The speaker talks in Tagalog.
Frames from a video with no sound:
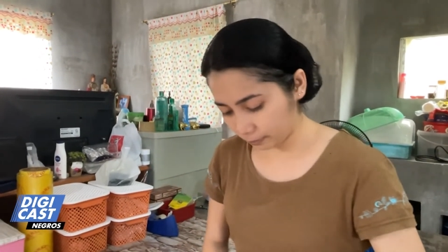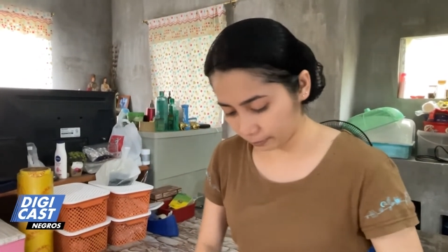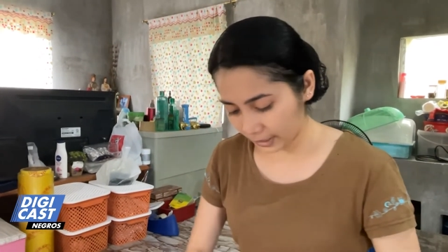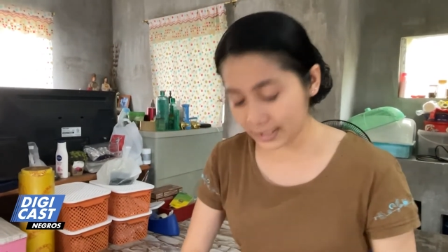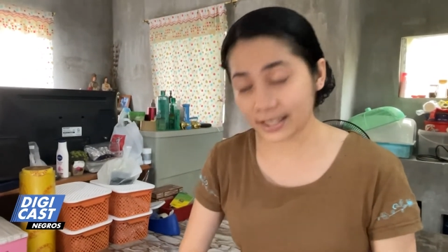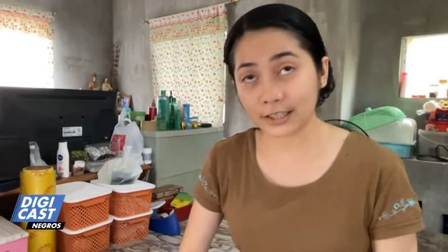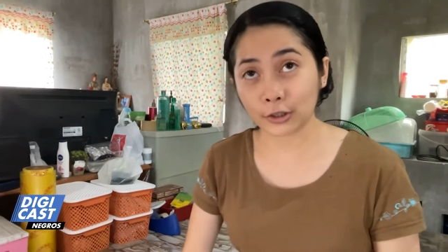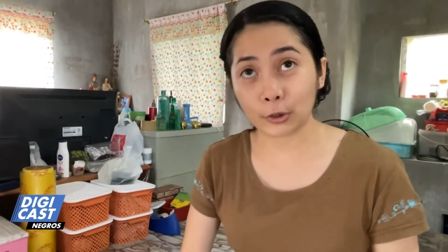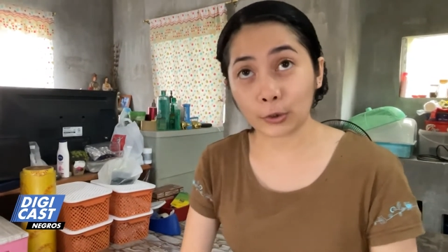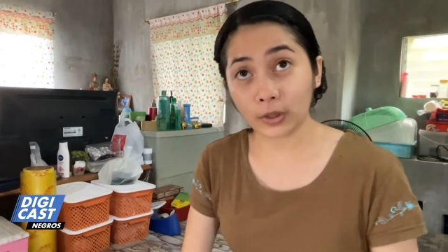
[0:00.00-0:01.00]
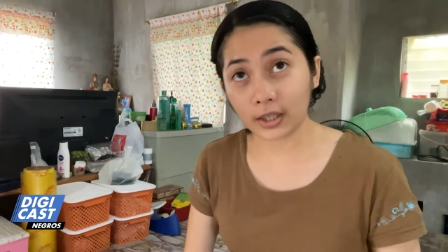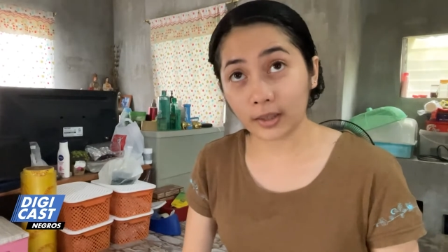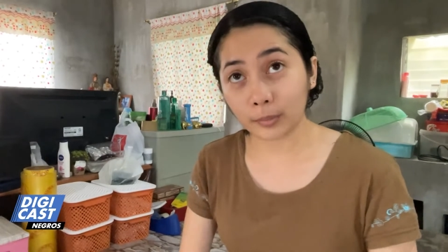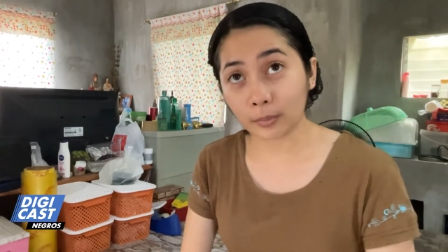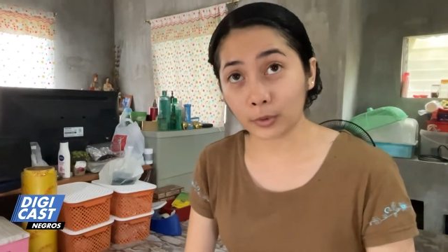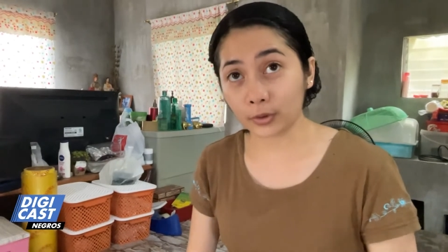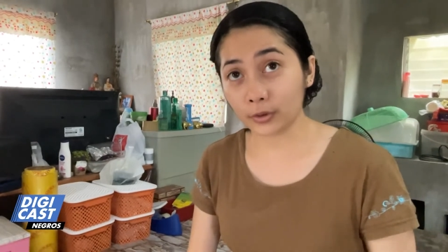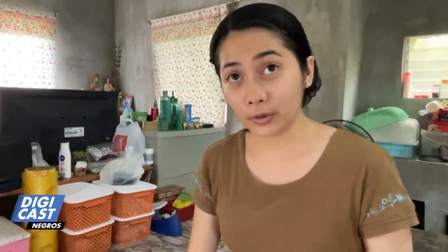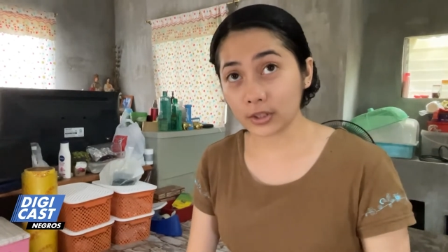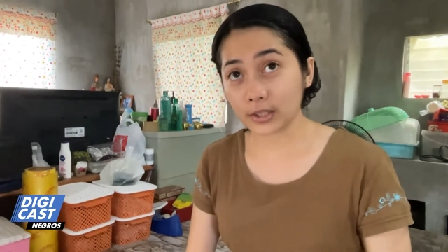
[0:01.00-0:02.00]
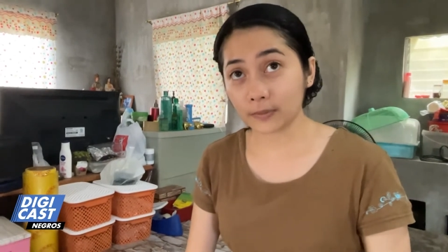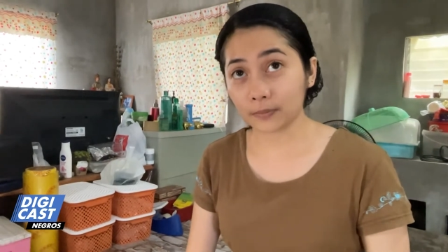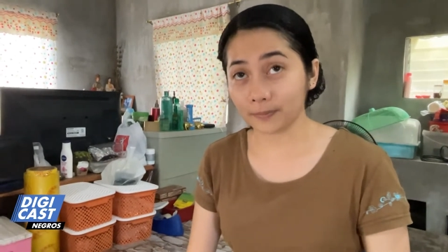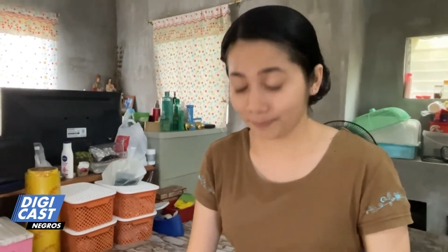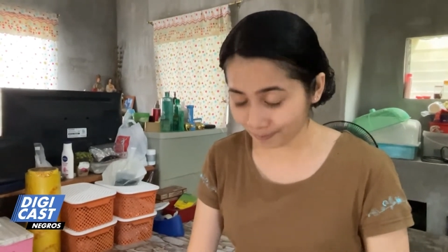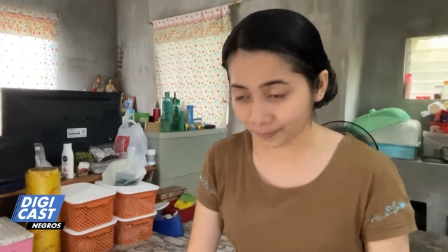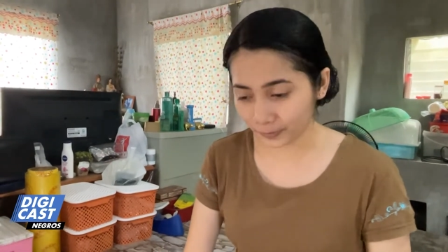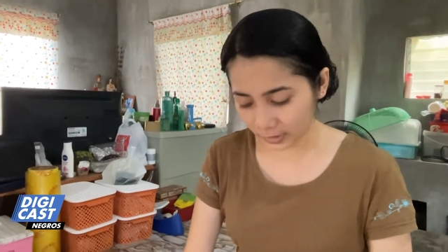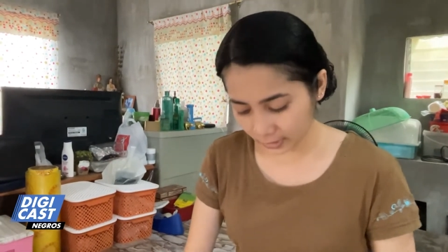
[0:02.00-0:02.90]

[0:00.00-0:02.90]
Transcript: by schedule ko lang ang pag-produce. Kung may order lang? Mm.